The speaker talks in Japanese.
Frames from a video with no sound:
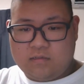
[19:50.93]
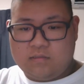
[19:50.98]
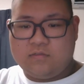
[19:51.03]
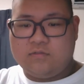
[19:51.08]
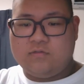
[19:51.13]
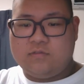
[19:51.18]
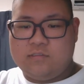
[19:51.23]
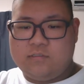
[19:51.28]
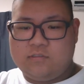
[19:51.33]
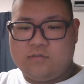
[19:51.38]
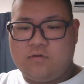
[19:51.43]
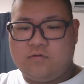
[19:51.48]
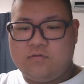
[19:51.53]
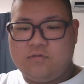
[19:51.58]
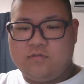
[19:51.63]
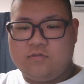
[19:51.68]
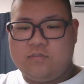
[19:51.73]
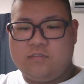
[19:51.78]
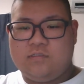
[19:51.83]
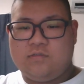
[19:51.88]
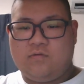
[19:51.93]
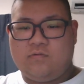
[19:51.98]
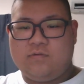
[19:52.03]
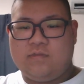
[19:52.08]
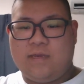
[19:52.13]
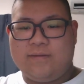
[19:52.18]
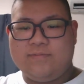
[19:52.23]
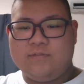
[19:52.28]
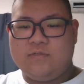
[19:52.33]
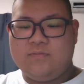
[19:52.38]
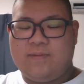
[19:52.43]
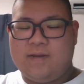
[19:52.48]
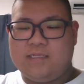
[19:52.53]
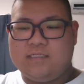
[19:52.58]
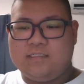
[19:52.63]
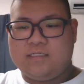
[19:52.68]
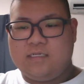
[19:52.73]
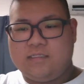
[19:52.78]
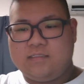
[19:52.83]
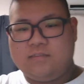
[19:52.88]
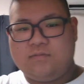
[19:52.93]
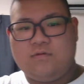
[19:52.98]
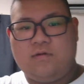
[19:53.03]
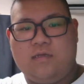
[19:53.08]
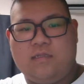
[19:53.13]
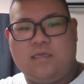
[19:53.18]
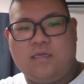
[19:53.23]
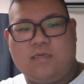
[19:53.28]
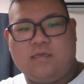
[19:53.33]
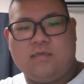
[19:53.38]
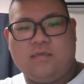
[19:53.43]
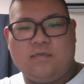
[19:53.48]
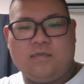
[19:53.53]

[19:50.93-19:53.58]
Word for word: ユニゾンユニゾンダブルパンチャーズとかね。